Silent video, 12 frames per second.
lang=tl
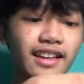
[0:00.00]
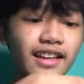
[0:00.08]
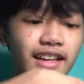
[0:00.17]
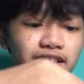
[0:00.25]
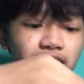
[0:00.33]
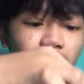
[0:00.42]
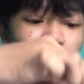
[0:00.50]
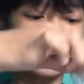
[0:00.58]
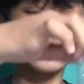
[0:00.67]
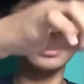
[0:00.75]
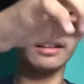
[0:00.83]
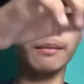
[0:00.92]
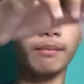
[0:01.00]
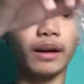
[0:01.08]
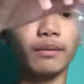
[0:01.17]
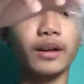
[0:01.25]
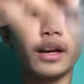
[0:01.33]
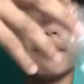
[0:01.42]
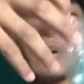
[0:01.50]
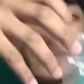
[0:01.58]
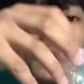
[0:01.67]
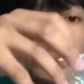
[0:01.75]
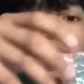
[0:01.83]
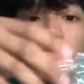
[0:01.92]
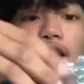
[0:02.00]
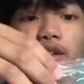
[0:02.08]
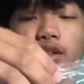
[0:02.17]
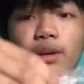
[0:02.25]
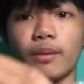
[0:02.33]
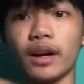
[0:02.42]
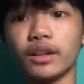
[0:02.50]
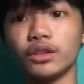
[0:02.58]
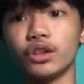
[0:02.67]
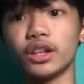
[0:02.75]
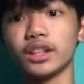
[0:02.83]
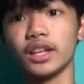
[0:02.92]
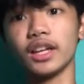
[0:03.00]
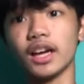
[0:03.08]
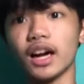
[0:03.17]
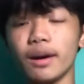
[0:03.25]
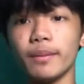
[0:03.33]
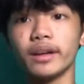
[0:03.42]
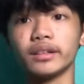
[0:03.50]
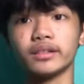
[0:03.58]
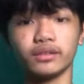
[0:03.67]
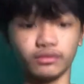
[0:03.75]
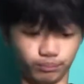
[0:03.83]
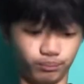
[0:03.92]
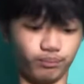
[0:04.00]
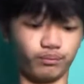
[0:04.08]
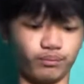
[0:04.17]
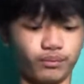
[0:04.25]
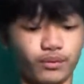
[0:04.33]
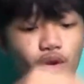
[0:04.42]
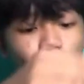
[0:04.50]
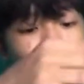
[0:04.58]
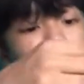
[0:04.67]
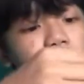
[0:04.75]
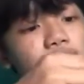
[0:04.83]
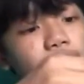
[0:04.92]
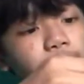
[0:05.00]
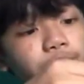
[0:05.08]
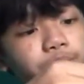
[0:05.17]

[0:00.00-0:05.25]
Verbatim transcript: At saka din, pag may camera na tayo, di ba? Doon natin ikakabit. Okay na.